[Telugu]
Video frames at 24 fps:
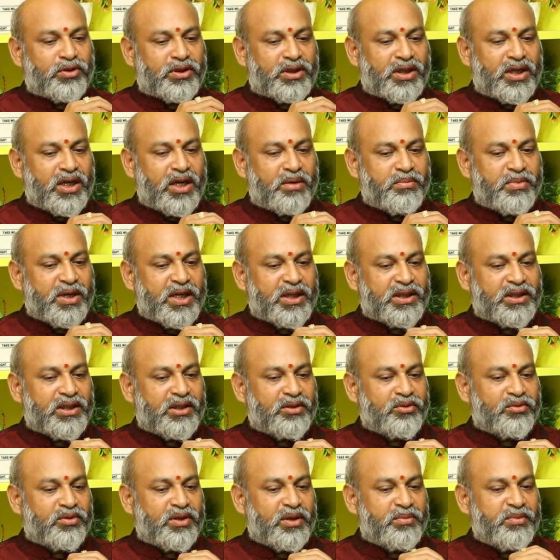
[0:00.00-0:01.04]

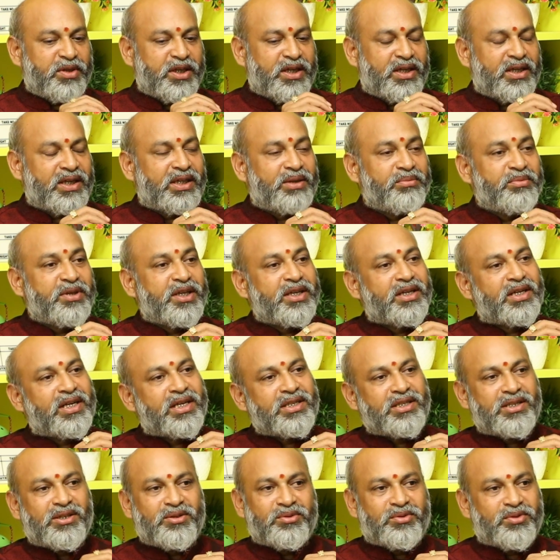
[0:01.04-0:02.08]
ఉత్తరాభద్ర కూడా మీరు అన్నట్టు మీన
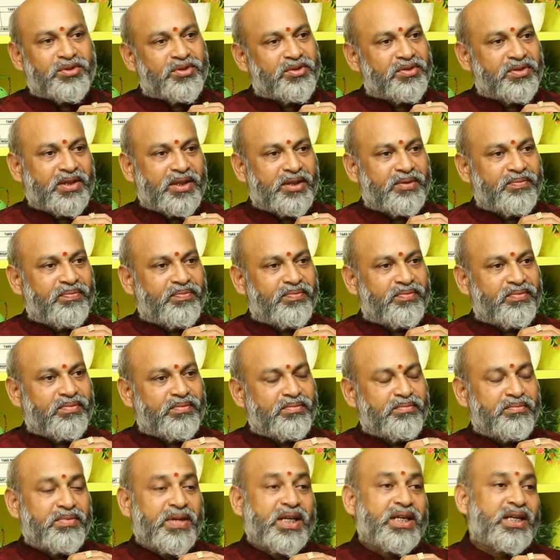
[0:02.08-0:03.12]
రాశిలోకి వస్తుంది అది
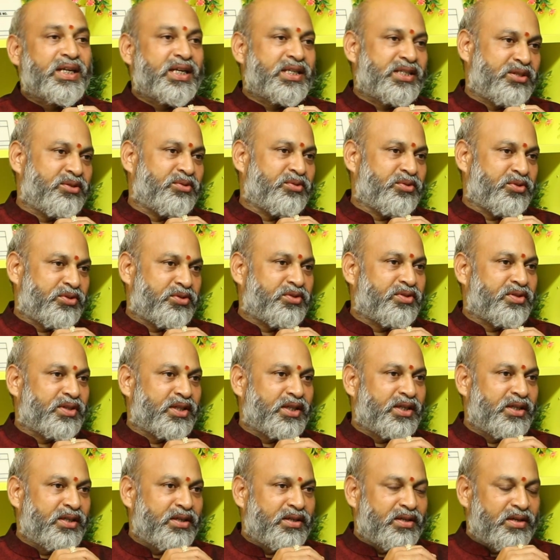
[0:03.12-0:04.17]
మీన రాశిలోకి వస్తుంది
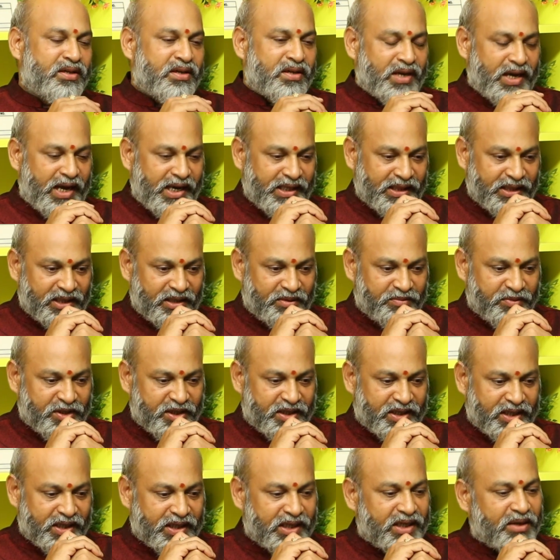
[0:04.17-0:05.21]
అది అయితే
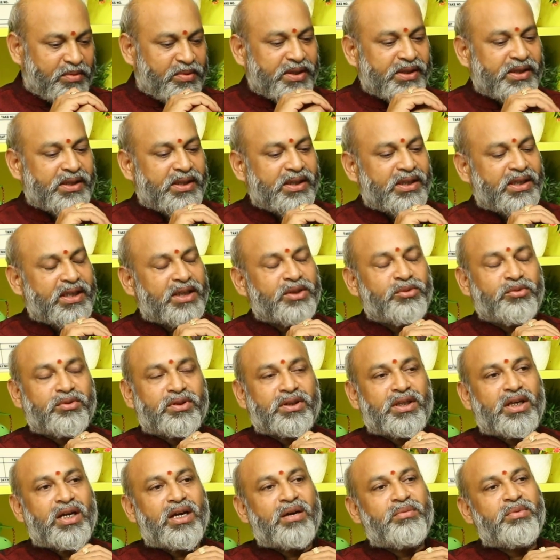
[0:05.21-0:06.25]
మీరు కనుక గమనించినట్లయితే
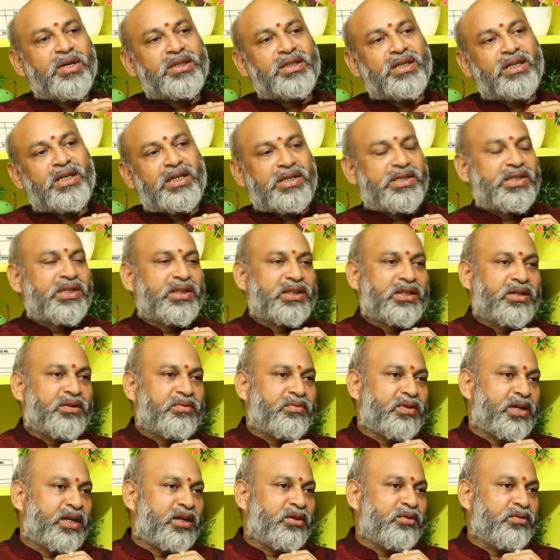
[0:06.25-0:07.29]
ఉత్తరాభద్ర
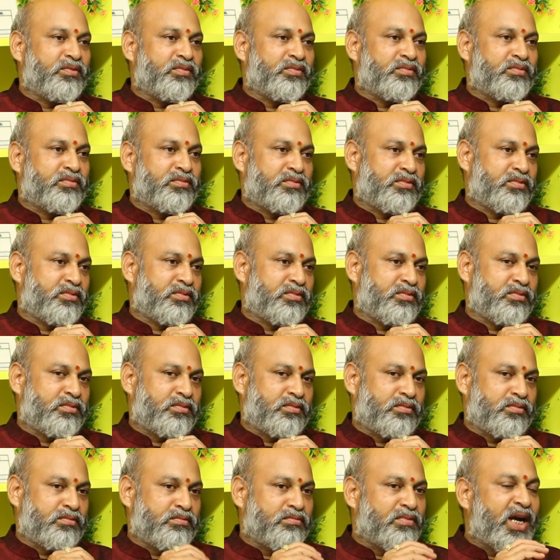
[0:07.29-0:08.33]
నక్షత్రం వాళ్ళు
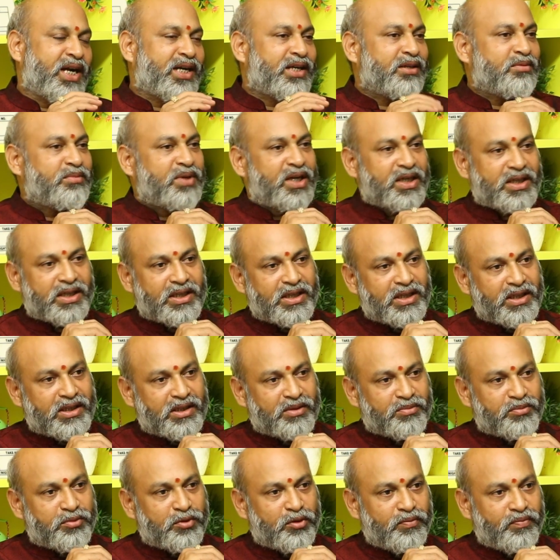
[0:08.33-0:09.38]
మాటలు
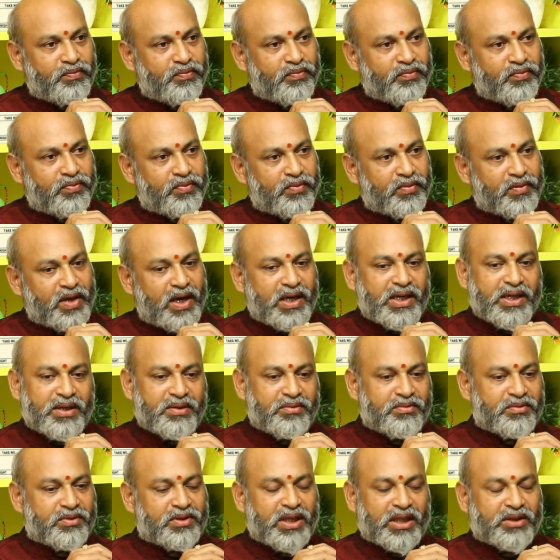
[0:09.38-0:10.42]
మాట్లాడేటప్పుడు అంటే
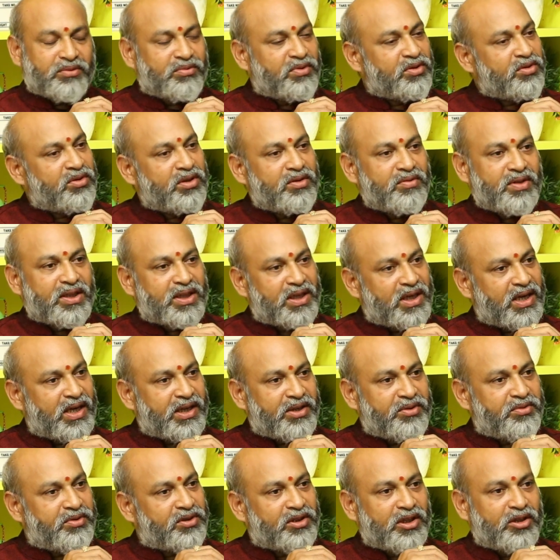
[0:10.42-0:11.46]
తత్వం కూడా వాళ్ళది
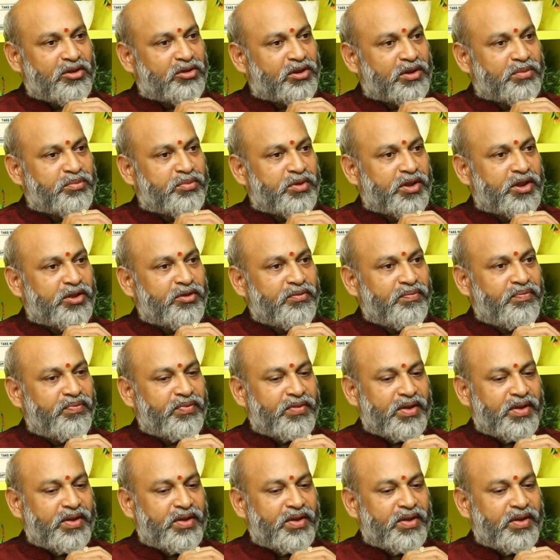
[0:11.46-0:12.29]
అలాగే ఉంటుంది తప్పలేదు